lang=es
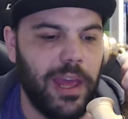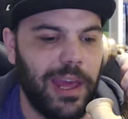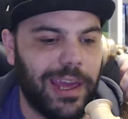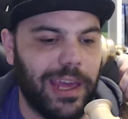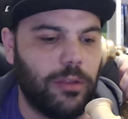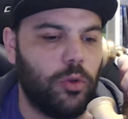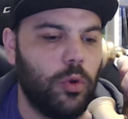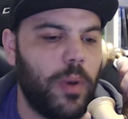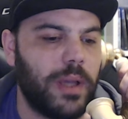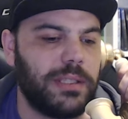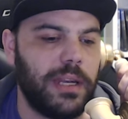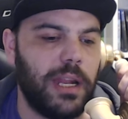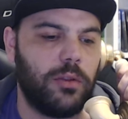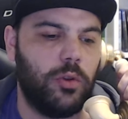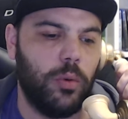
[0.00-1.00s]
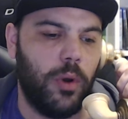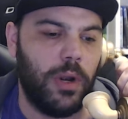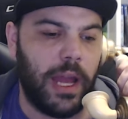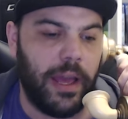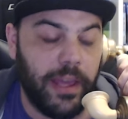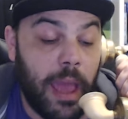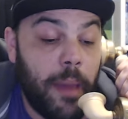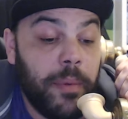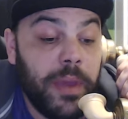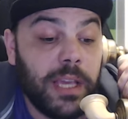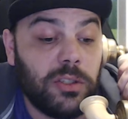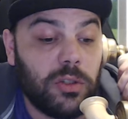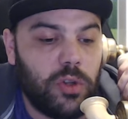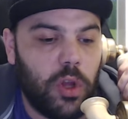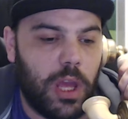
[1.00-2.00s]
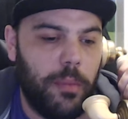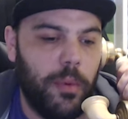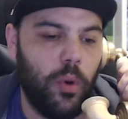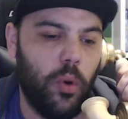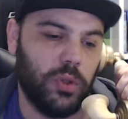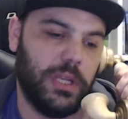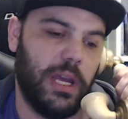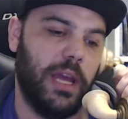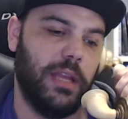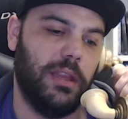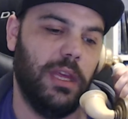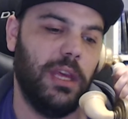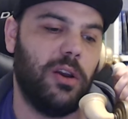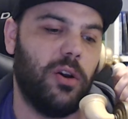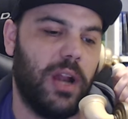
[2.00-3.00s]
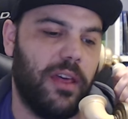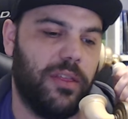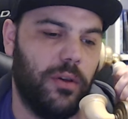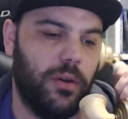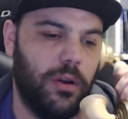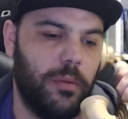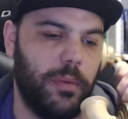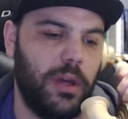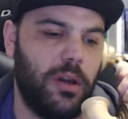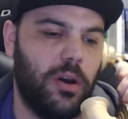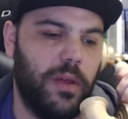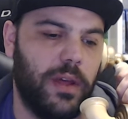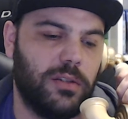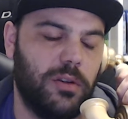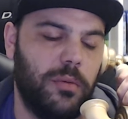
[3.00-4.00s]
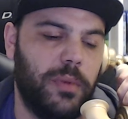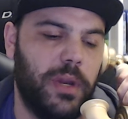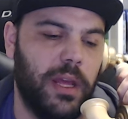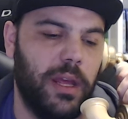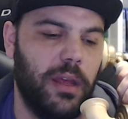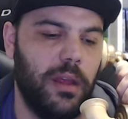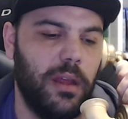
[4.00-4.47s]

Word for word: que tú vas a ir a tu bola, y a mí eso es lo que me gusta de ti, corazón, no me jodas, hombre.